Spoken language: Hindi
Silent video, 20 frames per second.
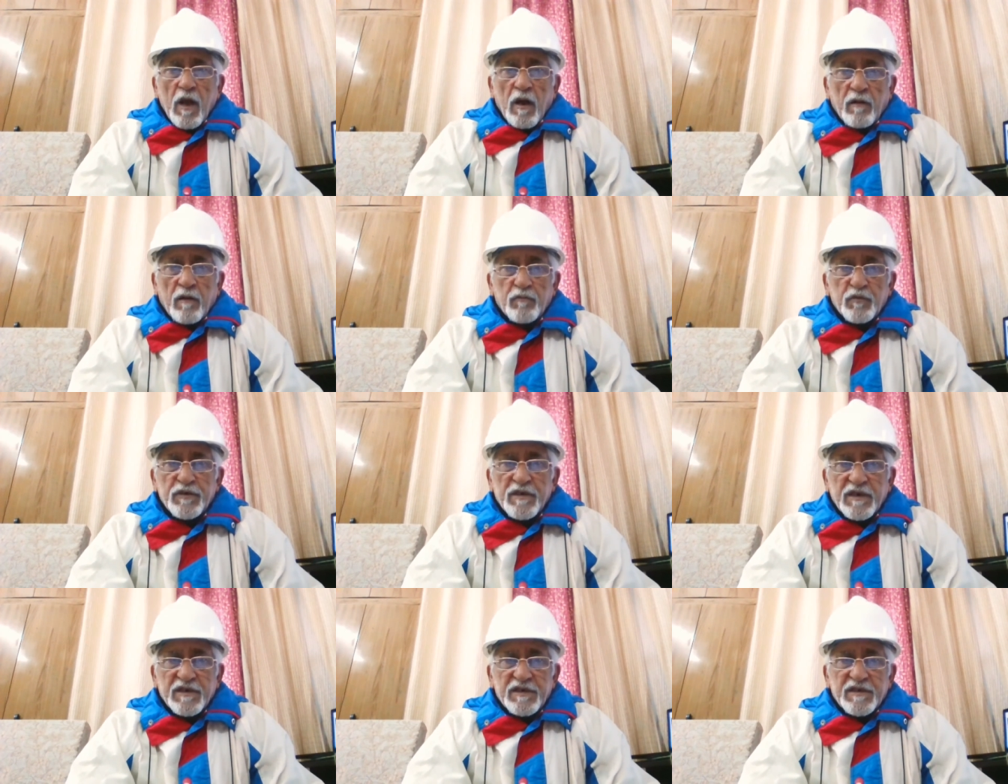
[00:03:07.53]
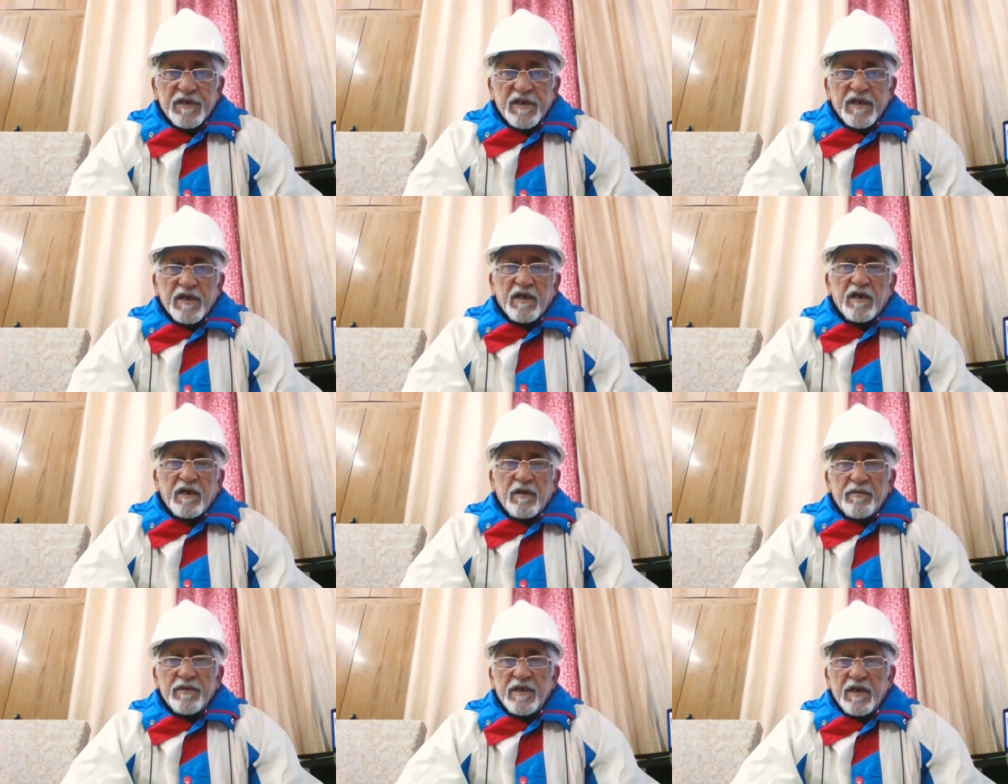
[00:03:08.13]
अब मुझे किसी ने
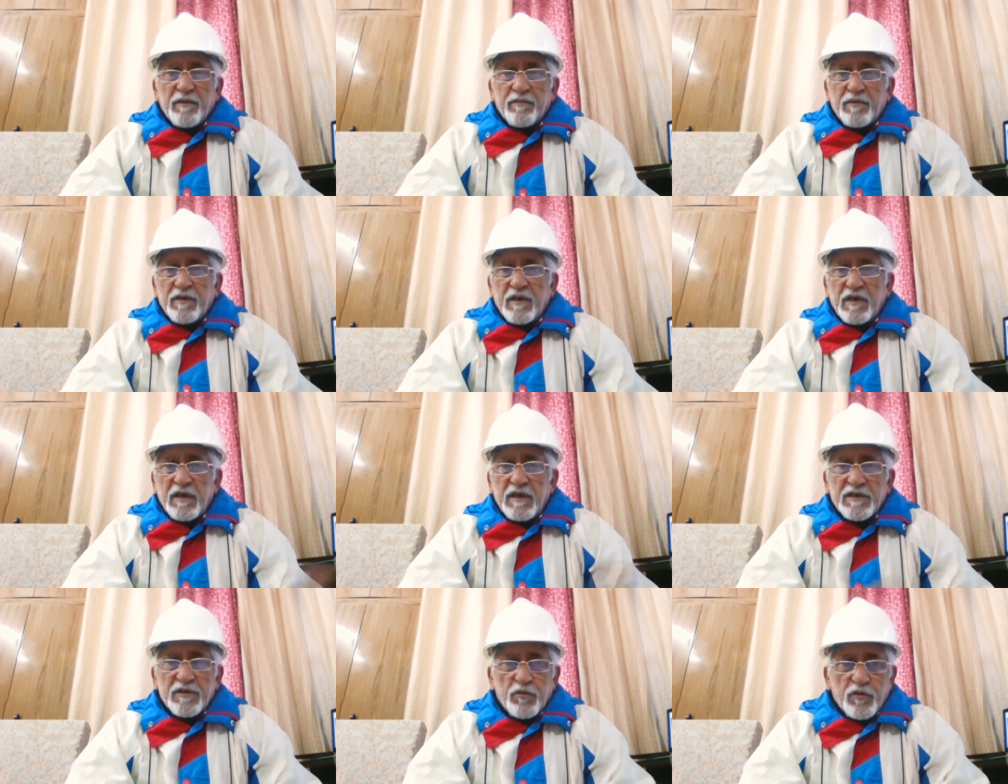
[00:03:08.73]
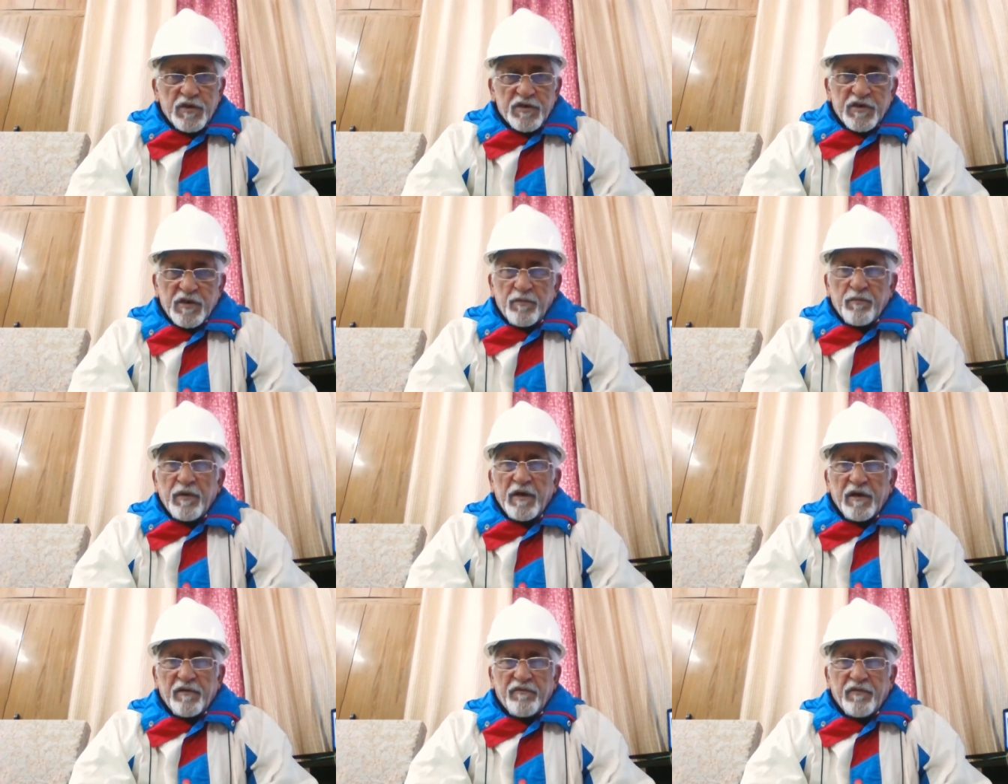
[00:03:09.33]
कहा भाई आपका एजुकेशन
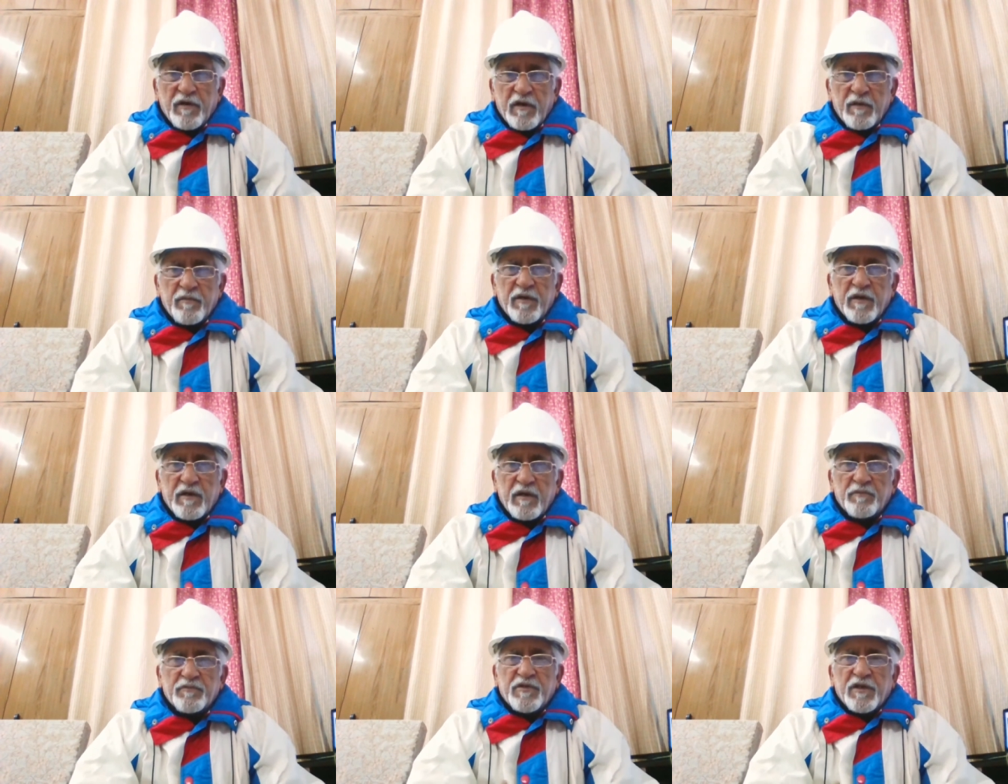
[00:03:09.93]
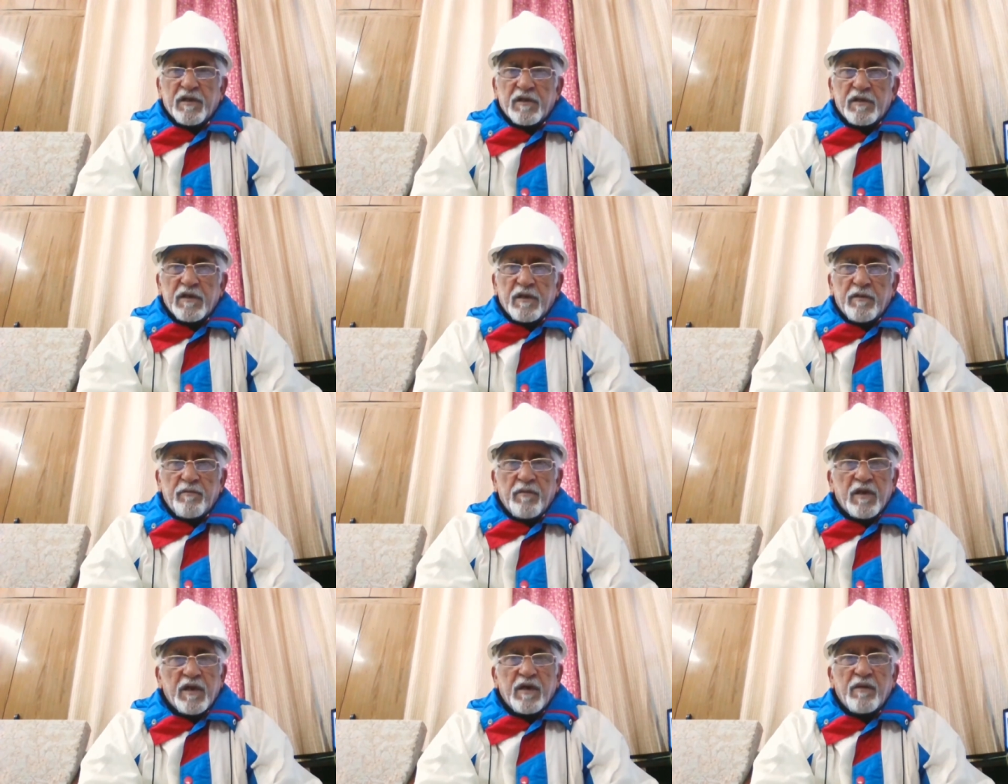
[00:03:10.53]
प्लेटफॉर्म है कम चलता
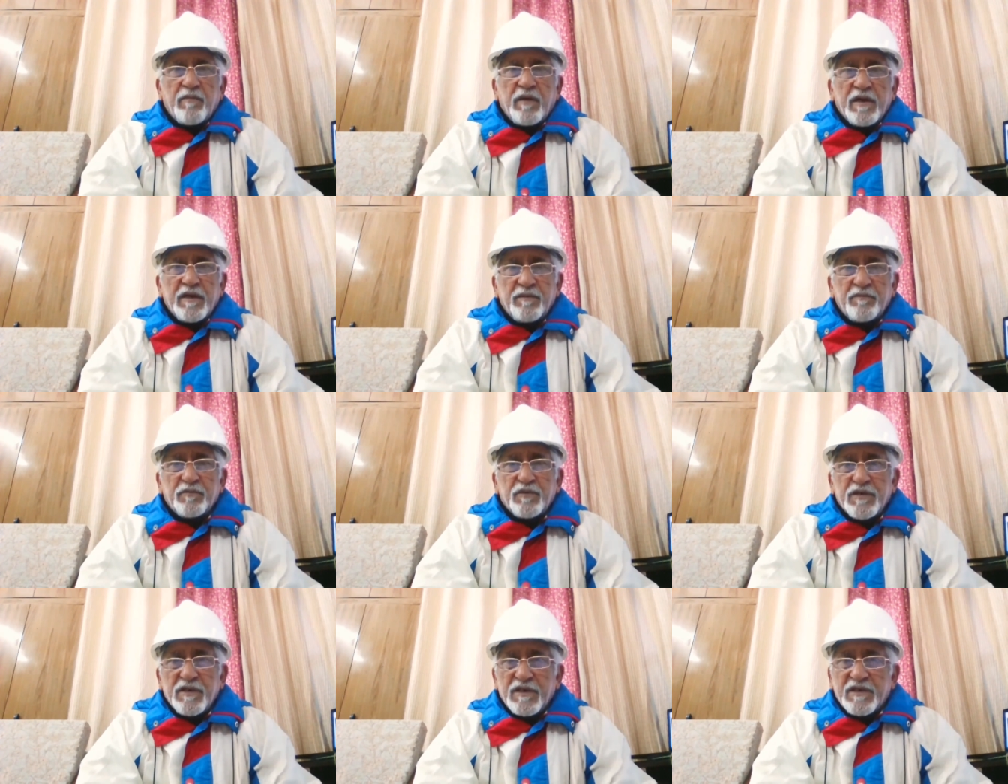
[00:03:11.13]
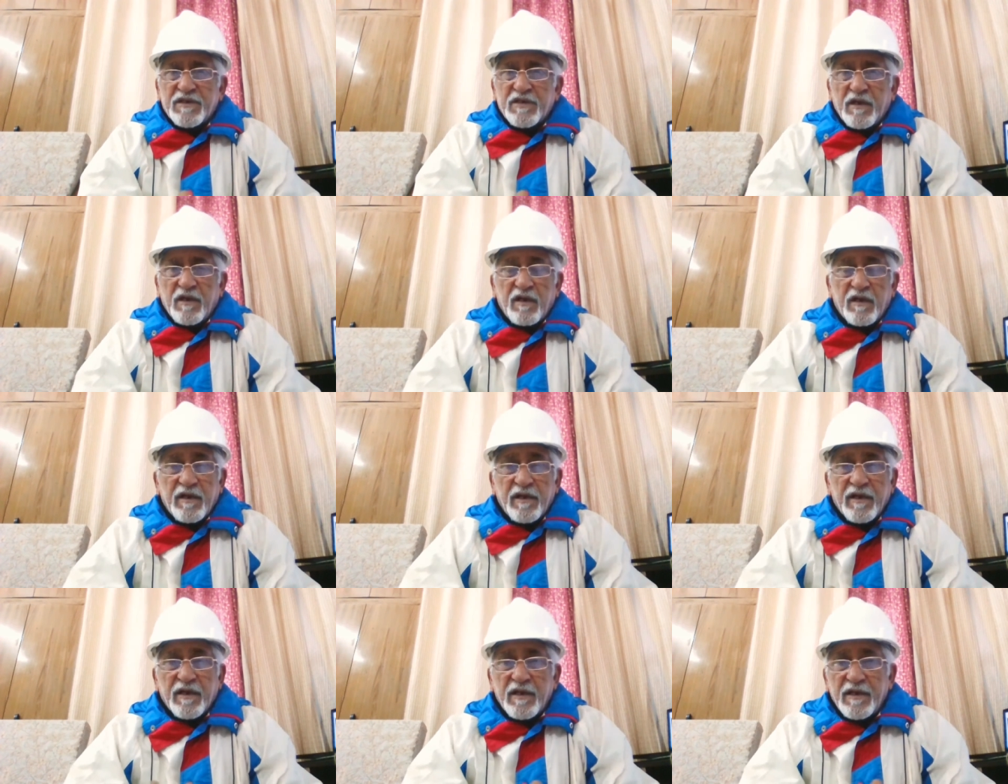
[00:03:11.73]
है मैं कहा भाई मुझे
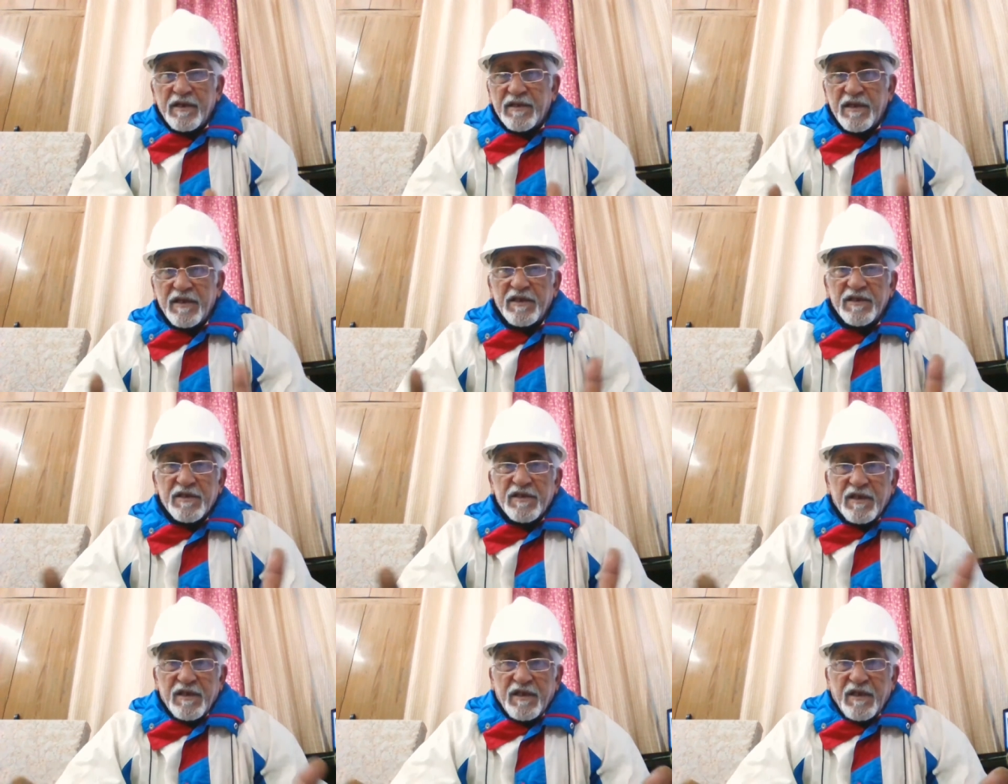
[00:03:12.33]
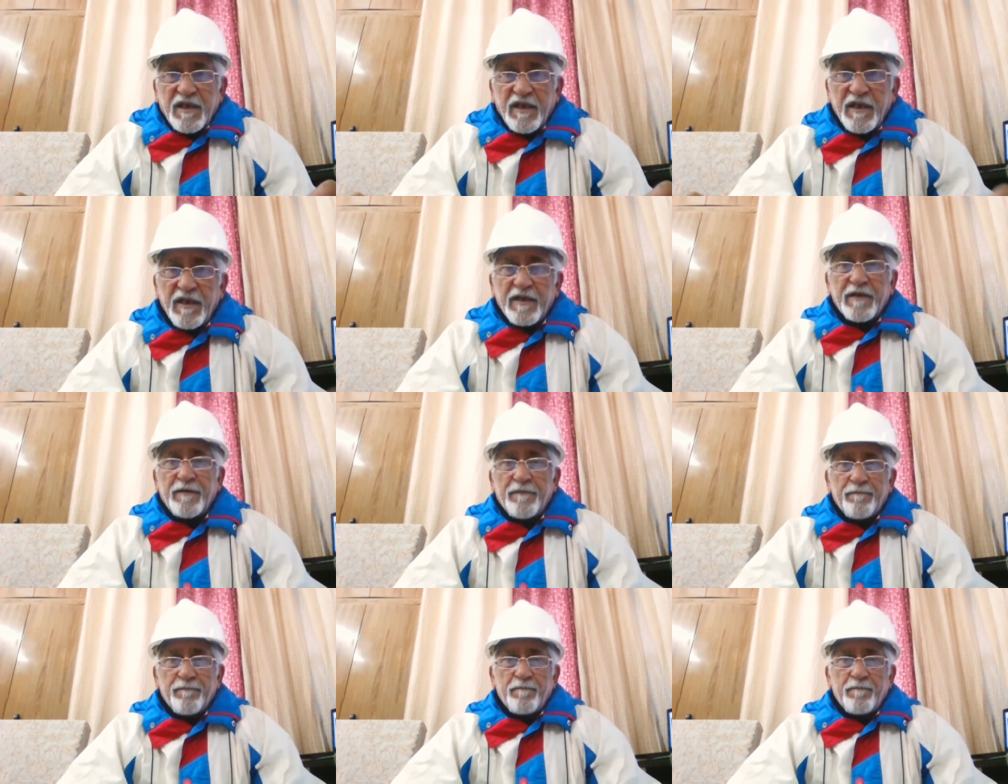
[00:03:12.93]
चलाने की इतनी जल्दी नहीं है